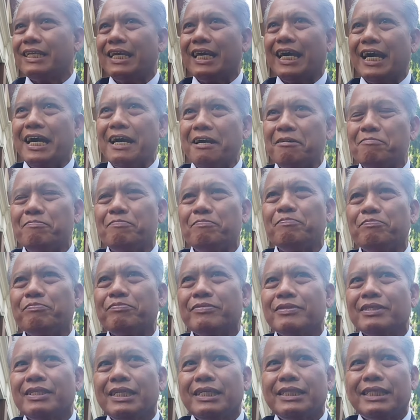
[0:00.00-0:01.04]
ya
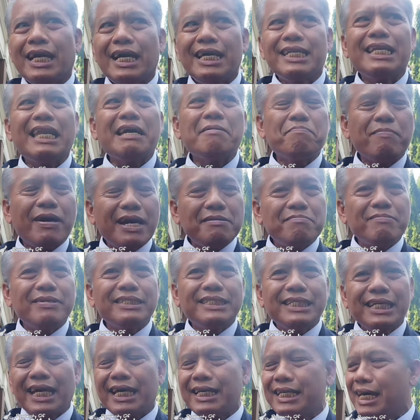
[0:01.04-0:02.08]
tanggal 8
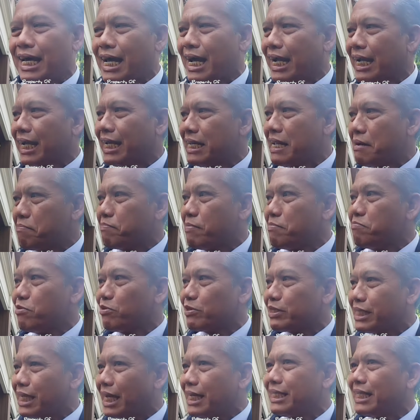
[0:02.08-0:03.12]
masih ada agenda
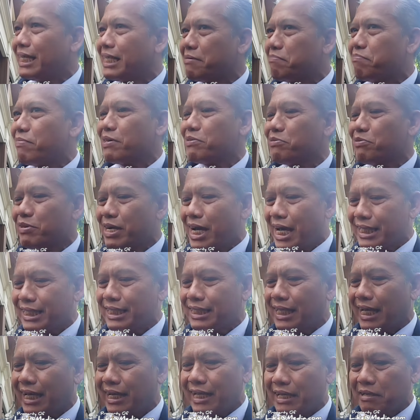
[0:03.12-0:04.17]
pembuktian dari penggugat
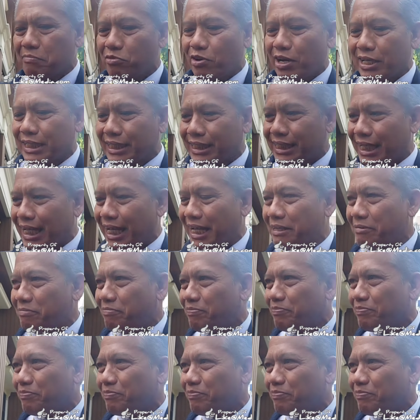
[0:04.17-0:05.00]
dari Ibu Anissa.